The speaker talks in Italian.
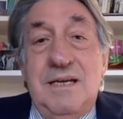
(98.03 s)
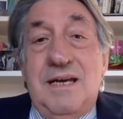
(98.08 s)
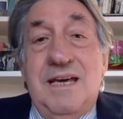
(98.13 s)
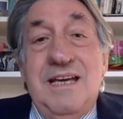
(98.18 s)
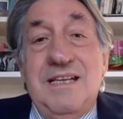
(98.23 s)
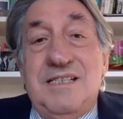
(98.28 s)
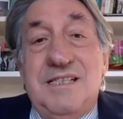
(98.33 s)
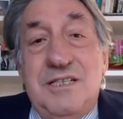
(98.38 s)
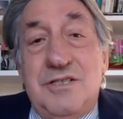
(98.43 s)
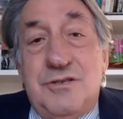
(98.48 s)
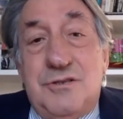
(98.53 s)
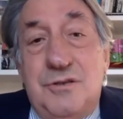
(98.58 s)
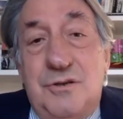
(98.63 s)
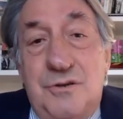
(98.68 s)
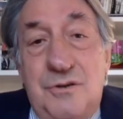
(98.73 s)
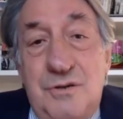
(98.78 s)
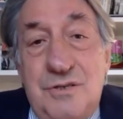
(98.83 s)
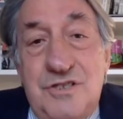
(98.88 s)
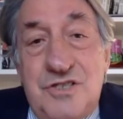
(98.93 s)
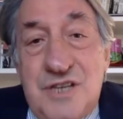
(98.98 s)
che
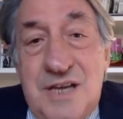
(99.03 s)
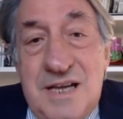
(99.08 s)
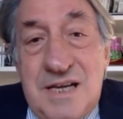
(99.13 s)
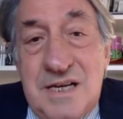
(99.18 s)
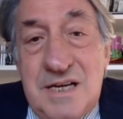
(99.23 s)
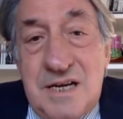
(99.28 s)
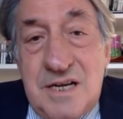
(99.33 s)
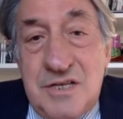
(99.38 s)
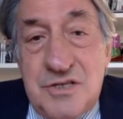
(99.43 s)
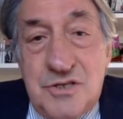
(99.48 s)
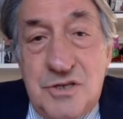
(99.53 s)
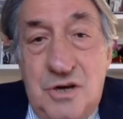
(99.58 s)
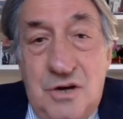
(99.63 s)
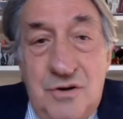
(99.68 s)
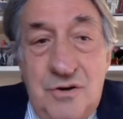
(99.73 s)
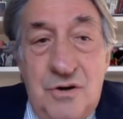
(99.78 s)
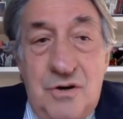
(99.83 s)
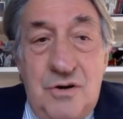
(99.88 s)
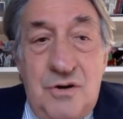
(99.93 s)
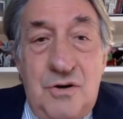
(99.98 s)
esistono in genere
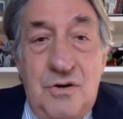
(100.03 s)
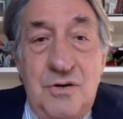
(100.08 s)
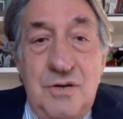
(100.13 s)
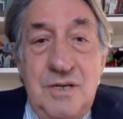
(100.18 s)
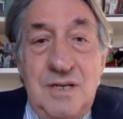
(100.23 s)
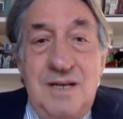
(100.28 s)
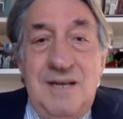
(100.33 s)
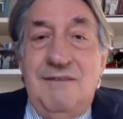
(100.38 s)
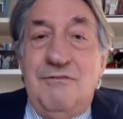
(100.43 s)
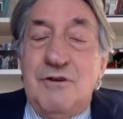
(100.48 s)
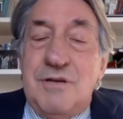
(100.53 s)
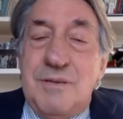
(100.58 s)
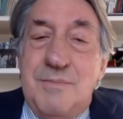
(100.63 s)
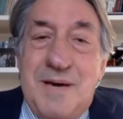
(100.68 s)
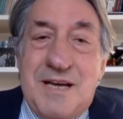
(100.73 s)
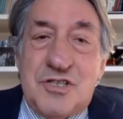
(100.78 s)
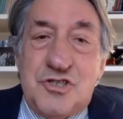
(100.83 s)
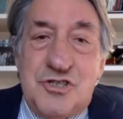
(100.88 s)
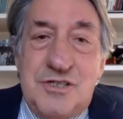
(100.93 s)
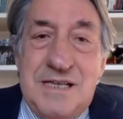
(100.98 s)
sono lavori
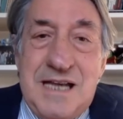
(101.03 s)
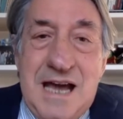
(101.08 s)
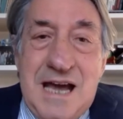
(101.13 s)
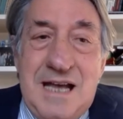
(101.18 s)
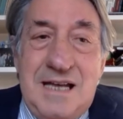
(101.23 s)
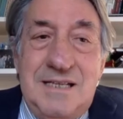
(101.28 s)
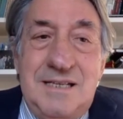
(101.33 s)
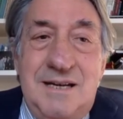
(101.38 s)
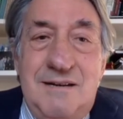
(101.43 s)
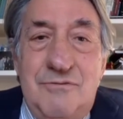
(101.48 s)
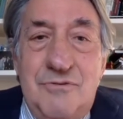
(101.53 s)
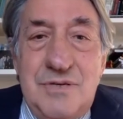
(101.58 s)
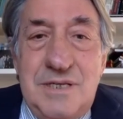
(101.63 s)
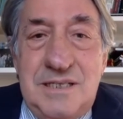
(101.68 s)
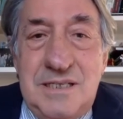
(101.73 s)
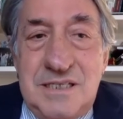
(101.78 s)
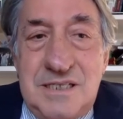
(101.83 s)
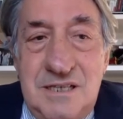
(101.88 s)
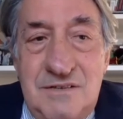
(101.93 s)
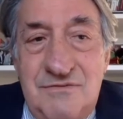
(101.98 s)
marginali,
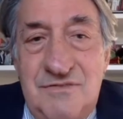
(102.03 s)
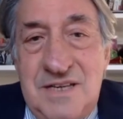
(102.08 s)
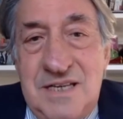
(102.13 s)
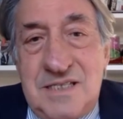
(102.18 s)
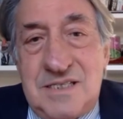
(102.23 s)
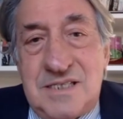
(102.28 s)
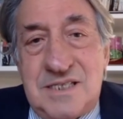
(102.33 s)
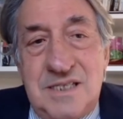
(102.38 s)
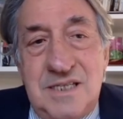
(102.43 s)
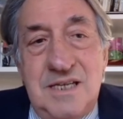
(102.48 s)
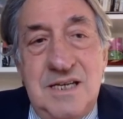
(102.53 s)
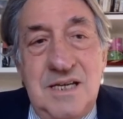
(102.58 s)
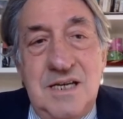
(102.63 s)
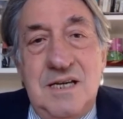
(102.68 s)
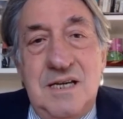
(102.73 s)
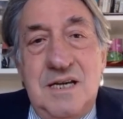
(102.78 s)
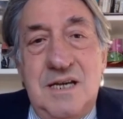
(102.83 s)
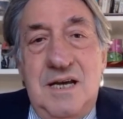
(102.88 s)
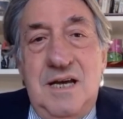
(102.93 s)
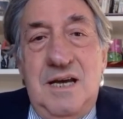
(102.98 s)
lavori nei servizi
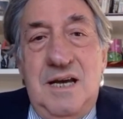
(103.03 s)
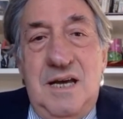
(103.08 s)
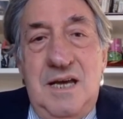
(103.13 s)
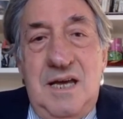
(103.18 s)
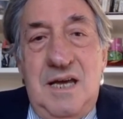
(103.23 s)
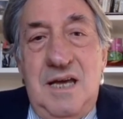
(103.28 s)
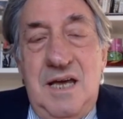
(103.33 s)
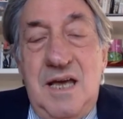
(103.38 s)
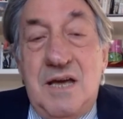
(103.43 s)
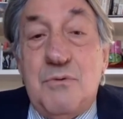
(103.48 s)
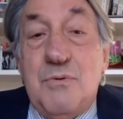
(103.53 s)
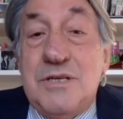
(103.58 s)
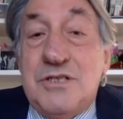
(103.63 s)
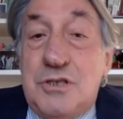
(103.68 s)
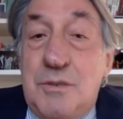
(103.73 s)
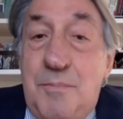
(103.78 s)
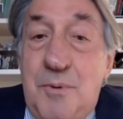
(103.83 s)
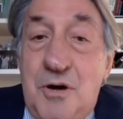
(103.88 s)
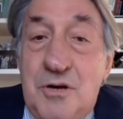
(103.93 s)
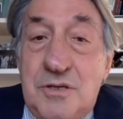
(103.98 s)
eh, e
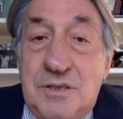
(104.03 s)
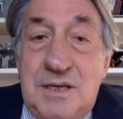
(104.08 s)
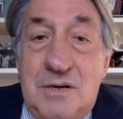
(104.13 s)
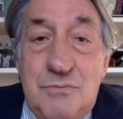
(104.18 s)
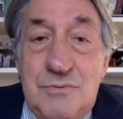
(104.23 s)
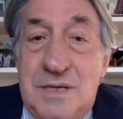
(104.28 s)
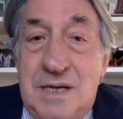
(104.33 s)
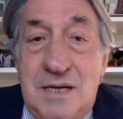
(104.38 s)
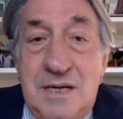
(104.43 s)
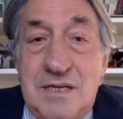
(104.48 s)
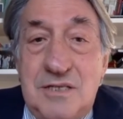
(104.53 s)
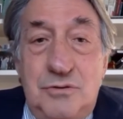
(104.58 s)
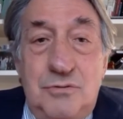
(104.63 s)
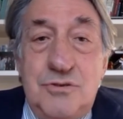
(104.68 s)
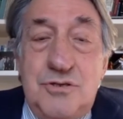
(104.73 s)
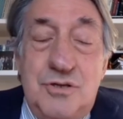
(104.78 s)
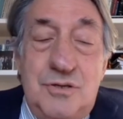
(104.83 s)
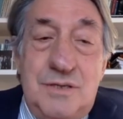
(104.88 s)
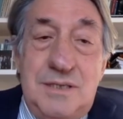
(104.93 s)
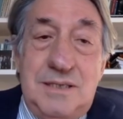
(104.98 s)
questo porta a una
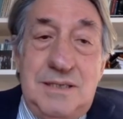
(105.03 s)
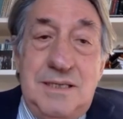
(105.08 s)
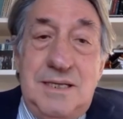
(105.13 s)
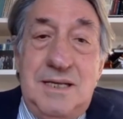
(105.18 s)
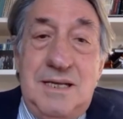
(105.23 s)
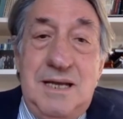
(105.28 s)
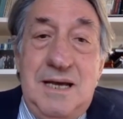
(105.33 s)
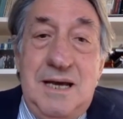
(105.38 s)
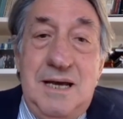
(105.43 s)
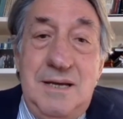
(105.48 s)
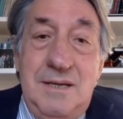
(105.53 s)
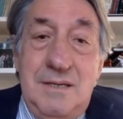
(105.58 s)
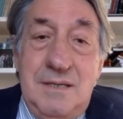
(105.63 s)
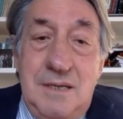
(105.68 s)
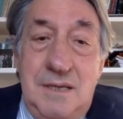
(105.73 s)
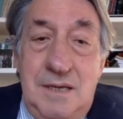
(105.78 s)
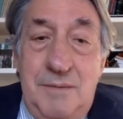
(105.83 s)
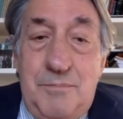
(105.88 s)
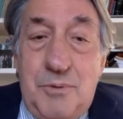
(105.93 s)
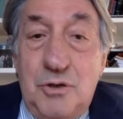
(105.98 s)
riduzione della
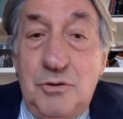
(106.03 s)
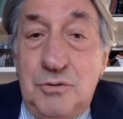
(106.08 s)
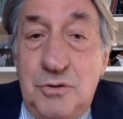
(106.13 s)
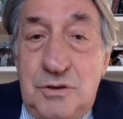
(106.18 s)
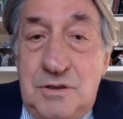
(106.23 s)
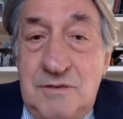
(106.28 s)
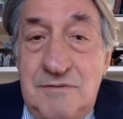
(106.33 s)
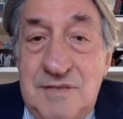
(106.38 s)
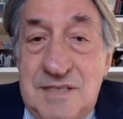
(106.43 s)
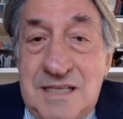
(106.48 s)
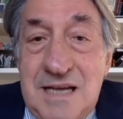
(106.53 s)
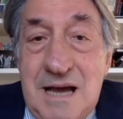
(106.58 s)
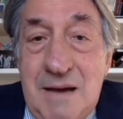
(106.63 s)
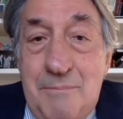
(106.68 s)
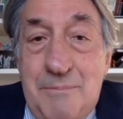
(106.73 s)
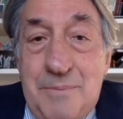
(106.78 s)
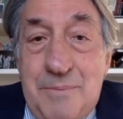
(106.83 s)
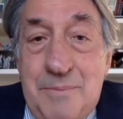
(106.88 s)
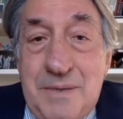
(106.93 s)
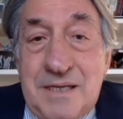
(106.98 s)

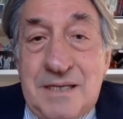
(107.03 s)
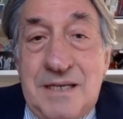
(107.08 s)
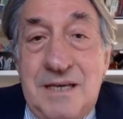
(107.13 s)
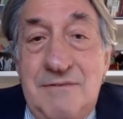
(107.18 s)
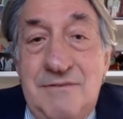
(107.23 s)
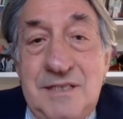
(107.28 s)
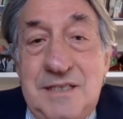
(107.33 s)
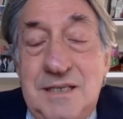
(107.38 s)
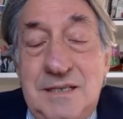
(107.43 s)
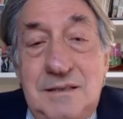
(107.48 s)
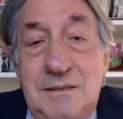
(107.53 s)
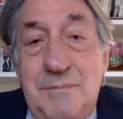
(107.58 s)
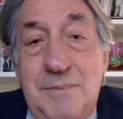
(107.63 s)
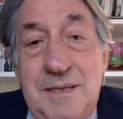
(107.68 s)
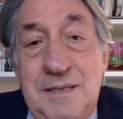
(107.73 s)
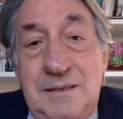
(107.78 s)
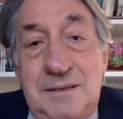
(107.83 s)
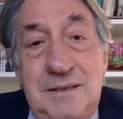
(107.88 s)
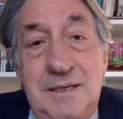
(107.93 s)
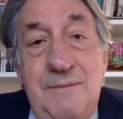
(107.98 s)
produttività perché
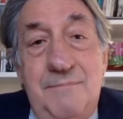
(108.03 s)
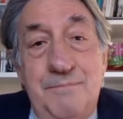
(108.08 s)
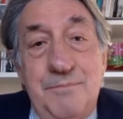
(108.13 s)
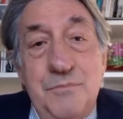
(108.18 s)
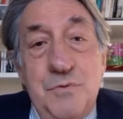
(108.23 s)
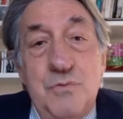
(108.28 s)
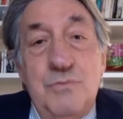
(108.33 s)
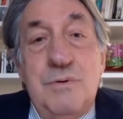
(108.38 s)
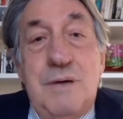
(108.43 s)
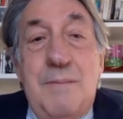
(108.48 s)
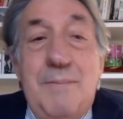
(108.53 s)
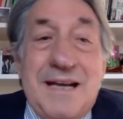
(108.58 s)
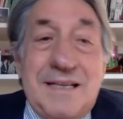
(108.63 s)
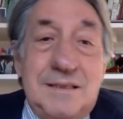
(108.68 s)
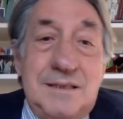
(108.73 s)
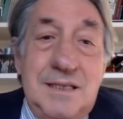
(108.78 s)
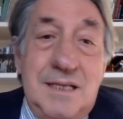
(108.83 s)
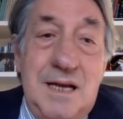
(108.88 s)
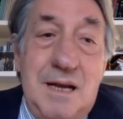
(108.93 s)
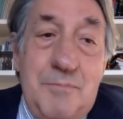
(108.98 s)
evidentemente una
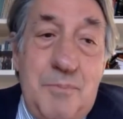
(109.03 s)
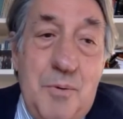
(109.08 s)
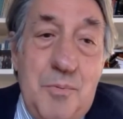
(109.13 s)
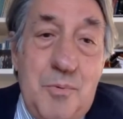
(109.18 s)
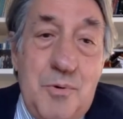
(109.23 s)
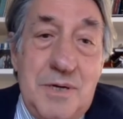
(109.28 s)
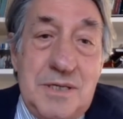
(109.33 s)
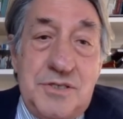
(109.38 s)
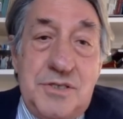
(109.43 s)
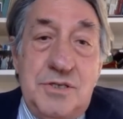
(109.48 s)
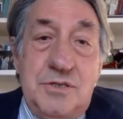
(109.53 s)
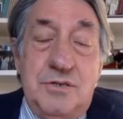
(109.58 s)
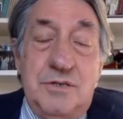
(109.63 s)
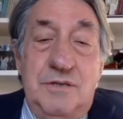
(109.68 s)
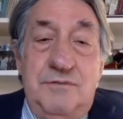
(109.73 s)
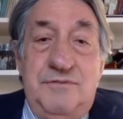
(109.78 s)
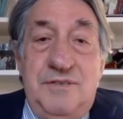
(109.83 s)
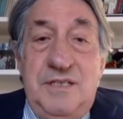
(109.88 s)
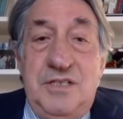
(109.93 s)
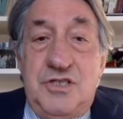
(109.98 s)
parte della
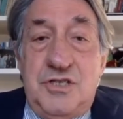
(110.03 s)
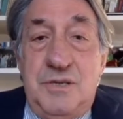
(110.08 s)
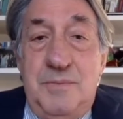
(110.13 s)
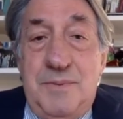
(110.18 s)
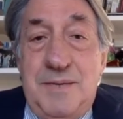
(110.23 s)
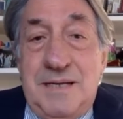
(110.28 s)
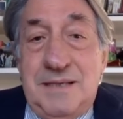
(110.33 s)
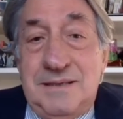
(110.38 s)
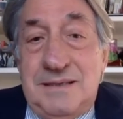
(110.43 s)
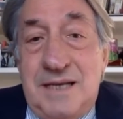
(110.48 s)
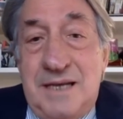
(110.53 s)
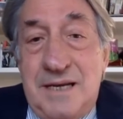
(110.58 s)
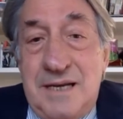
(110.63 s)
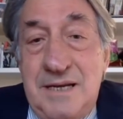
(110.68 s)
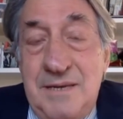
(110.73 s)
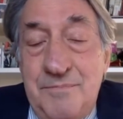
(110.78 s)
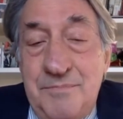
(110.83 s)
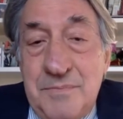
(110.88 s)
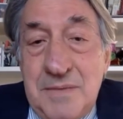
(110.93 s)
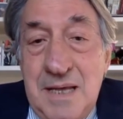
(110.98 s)
popolazione finisce per
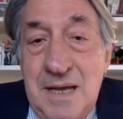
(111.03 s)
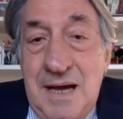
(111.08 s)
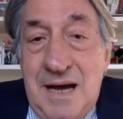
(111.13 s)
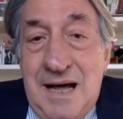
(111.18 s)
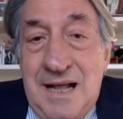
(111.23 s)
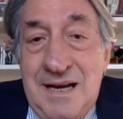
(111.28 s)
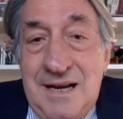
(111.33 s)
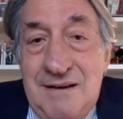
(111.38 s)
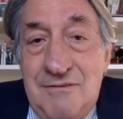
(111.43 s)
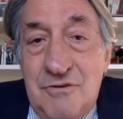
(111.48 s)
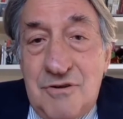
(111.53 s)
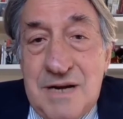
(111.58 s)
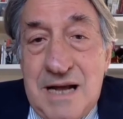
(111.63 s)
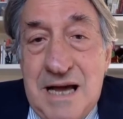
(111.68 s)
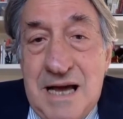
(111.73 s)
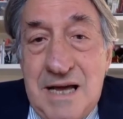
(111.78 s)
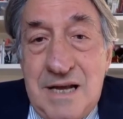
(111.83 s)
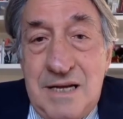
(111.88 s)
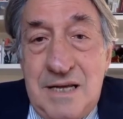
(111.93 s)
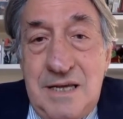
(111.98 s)
andare a
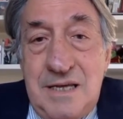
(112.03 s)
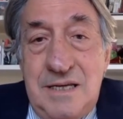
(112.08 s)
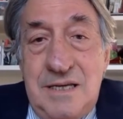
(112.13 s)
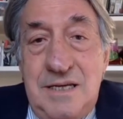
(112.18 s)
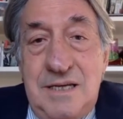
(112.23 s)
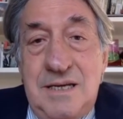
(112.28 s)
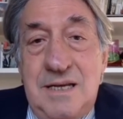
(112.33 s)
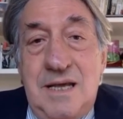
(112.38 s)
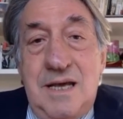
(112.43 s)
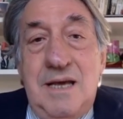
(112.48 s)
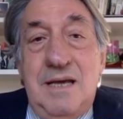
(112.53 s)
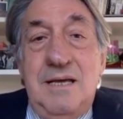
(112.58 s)
lavorare in